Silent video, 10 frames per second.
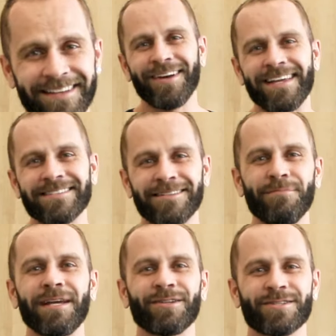e conheça
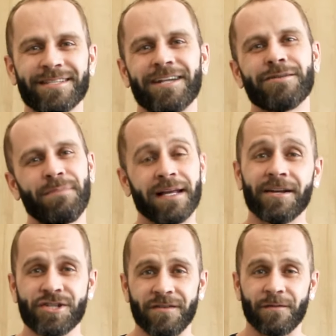também nosso site
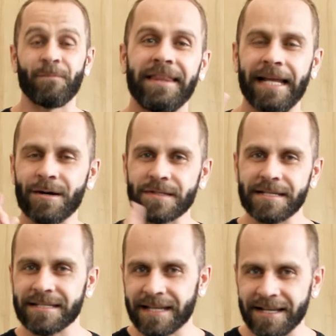aplicativo. Não
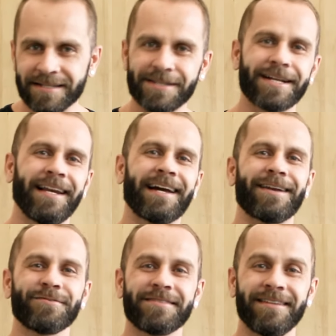se esqueça de
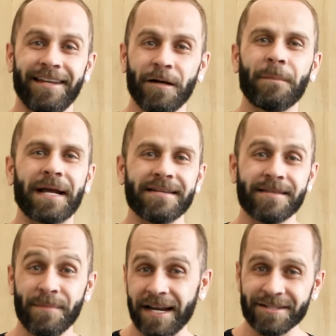clicar no sininho para
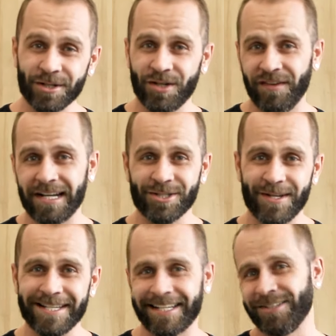receber as
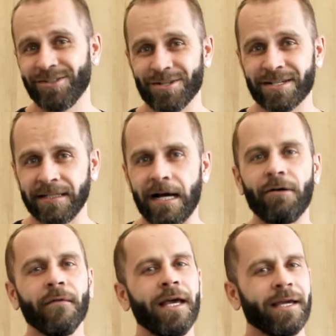notificações aqui do nosso
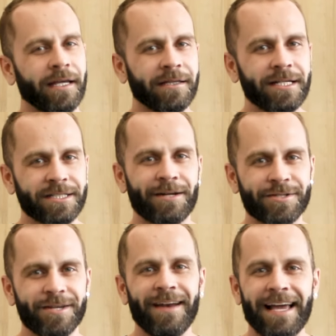canal e deixar
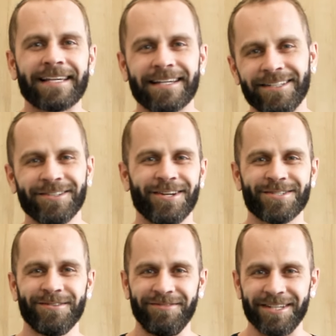o seu like aqui no
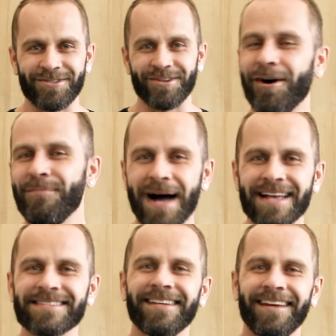nosso vídeo.
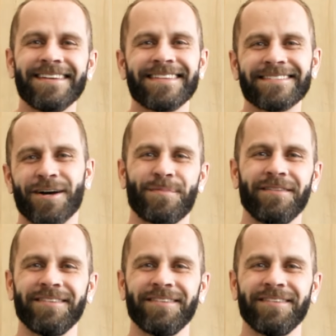Cobase, essencial para a